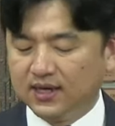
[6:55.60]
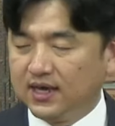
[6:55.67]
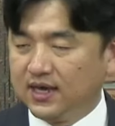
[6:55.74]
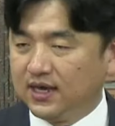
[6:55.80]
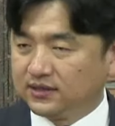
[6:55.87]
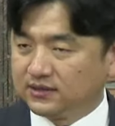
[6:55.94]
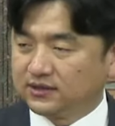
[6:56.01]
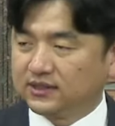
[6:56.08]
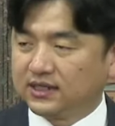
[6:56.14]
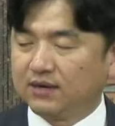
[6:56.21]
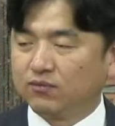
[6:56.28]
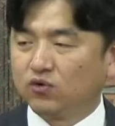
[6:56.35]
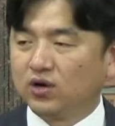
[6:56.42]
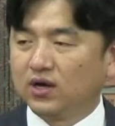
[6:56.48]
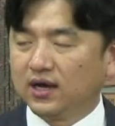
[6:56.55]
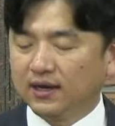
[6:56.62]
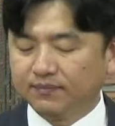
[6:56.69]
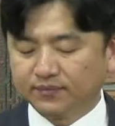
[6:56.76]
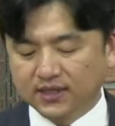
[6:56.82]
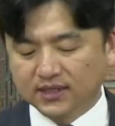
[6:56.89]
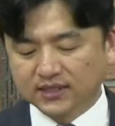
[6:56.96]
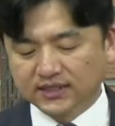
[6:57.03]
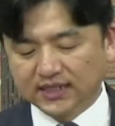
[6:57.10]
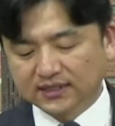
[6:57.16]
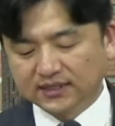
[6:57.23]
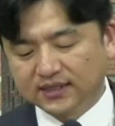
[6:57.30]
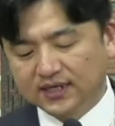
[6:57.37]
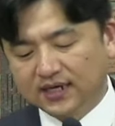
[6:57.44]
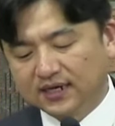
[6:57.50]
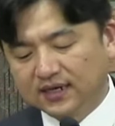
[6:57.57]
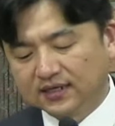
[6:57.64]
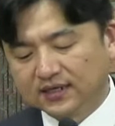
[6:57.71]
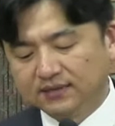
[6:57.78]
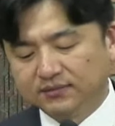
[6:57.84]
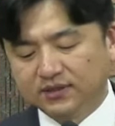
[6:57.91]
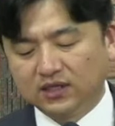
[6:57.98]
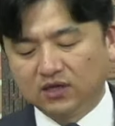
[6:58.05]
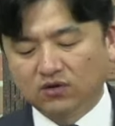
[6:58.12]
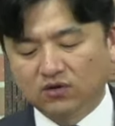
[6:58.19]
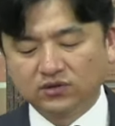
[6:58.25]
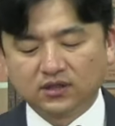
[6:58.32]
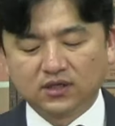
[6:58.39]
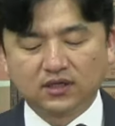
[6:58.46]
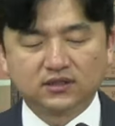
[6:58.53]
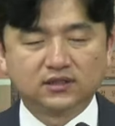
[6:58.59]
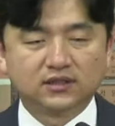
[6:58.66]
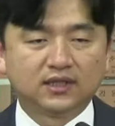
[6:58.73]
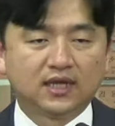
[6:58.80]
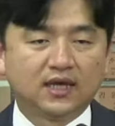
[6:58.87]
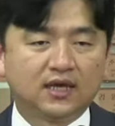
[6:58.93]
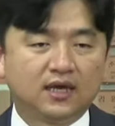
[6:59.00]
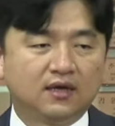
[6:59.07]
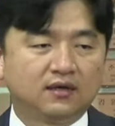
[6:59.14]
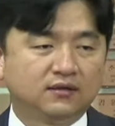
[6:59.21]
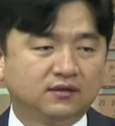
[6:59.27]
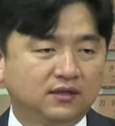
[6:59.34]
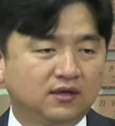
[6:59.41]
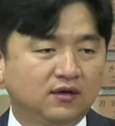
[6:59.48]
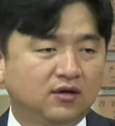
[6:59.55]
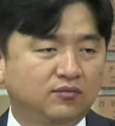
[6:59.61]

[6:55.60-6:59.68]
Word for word: 저 사람과 함께 신앙생활을 하기 힘들다고 느껴질 때 그때 여러분의